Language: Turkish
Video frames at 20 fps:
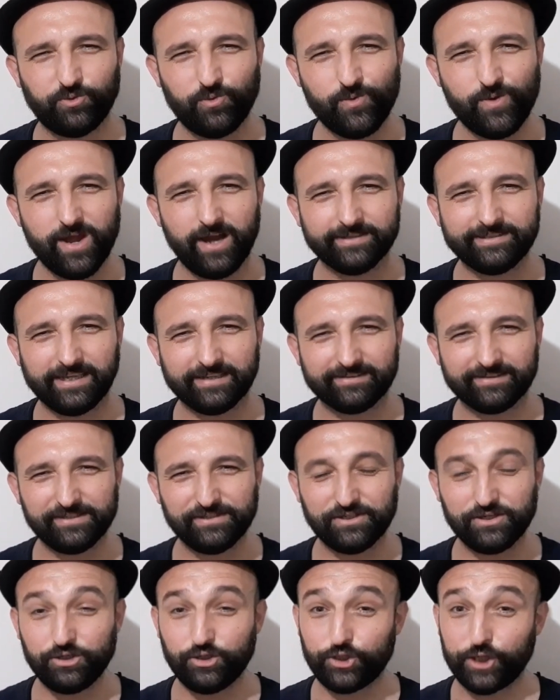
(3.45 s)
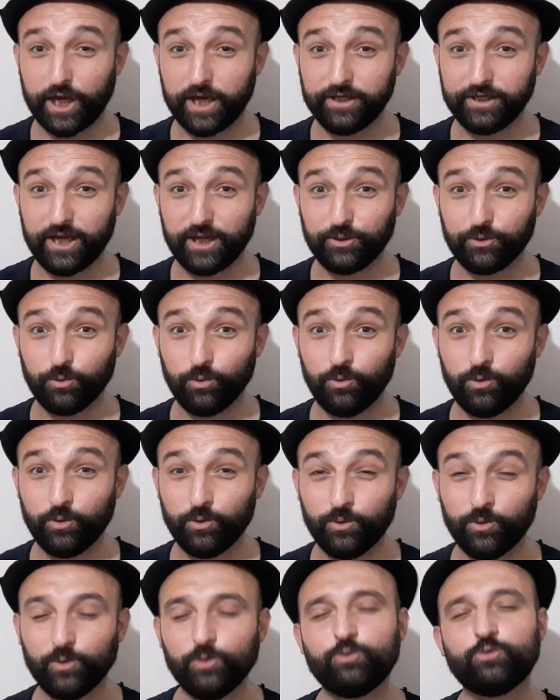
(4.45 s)
dünya tatlısı çeyrek
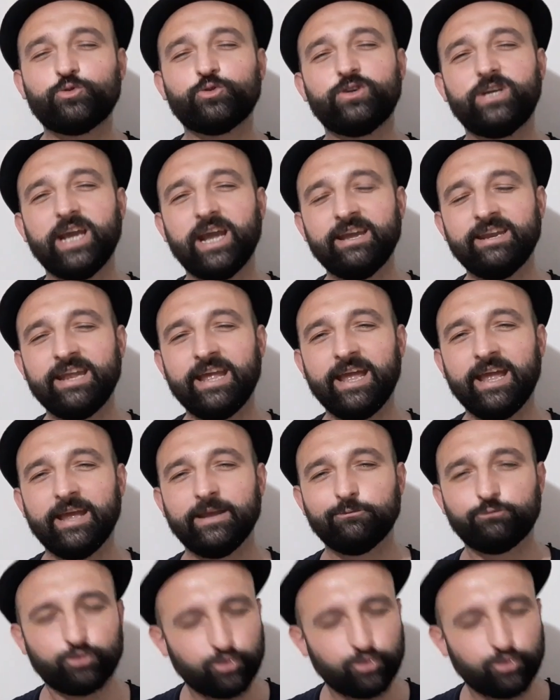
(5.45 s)
ünlünüz gene